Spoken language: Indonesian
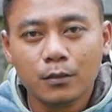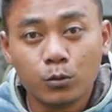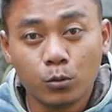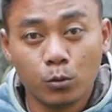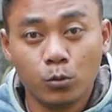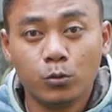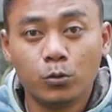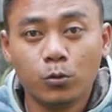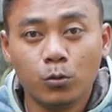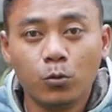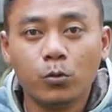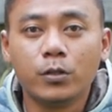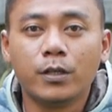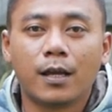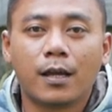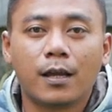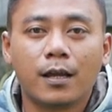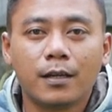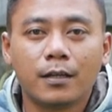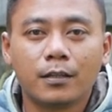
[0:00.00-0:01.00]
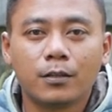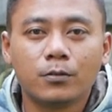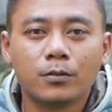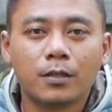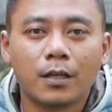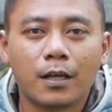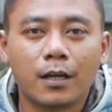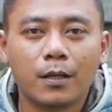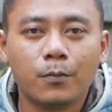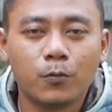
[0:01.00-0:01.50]
dulu-dulunya itu
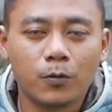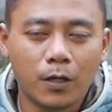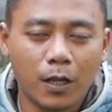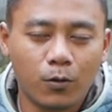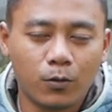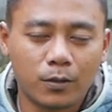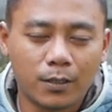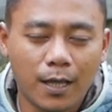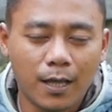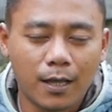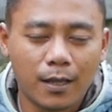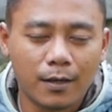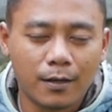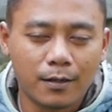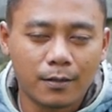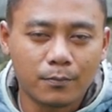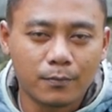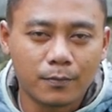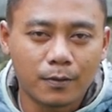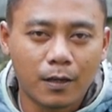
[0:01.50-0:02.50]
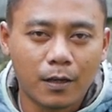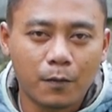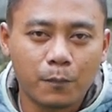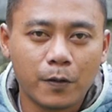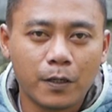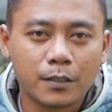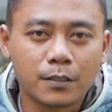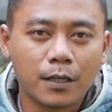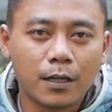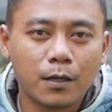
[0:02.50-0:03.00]
dari mudah hutan.
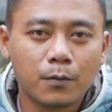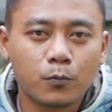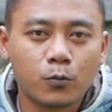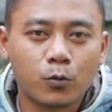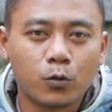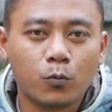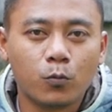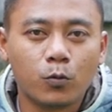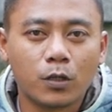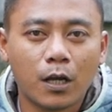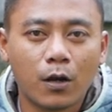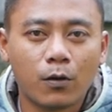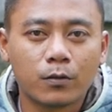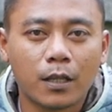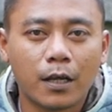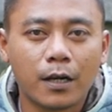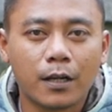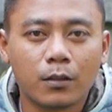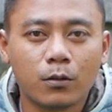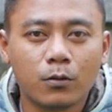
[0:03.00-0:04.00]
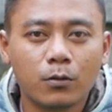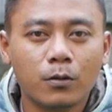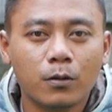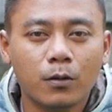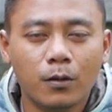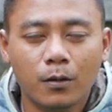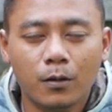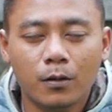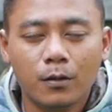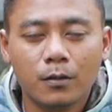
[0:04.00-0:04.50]
Biasanya burung mudah hutan itu
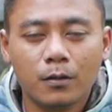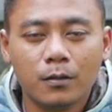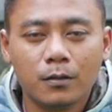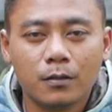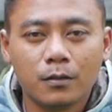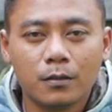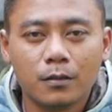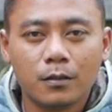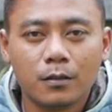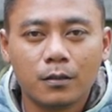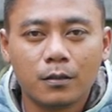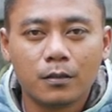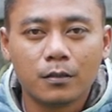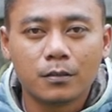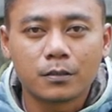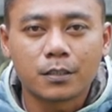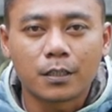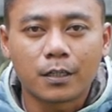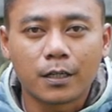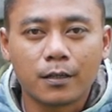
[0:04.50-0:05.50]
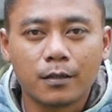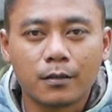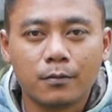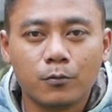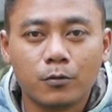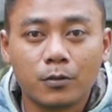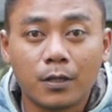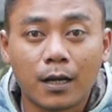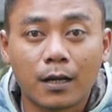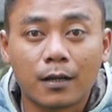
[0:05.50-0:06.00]
eh,
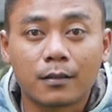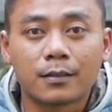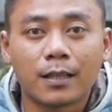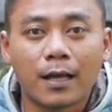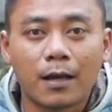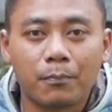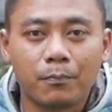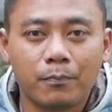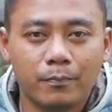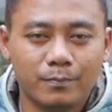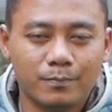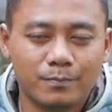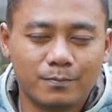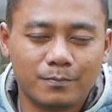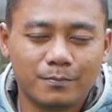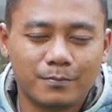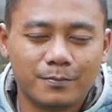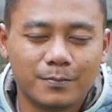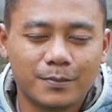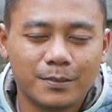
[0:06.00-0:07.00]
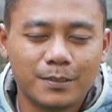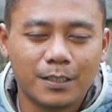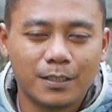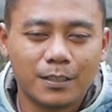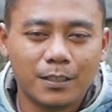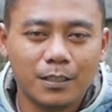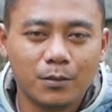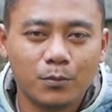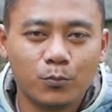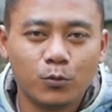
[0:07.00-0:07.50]
sering mudah getap.
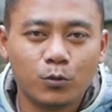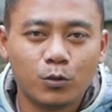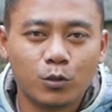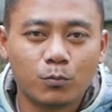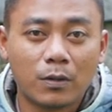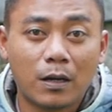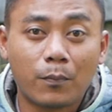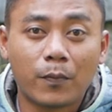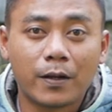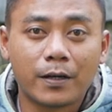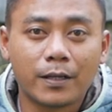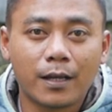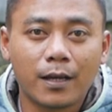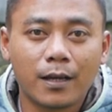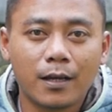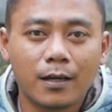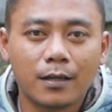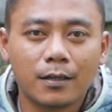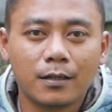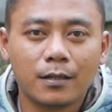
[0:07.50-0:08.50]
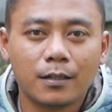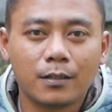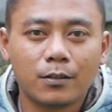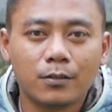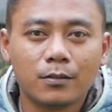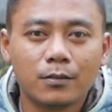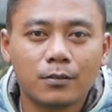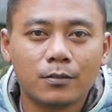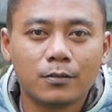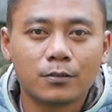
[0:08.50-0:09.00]
Jadi untuk mapannya
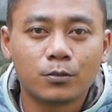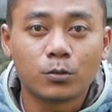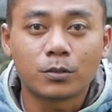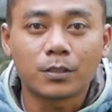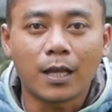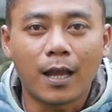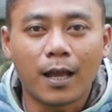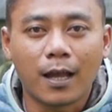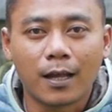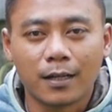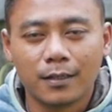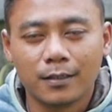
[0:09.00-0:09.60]
itu susah.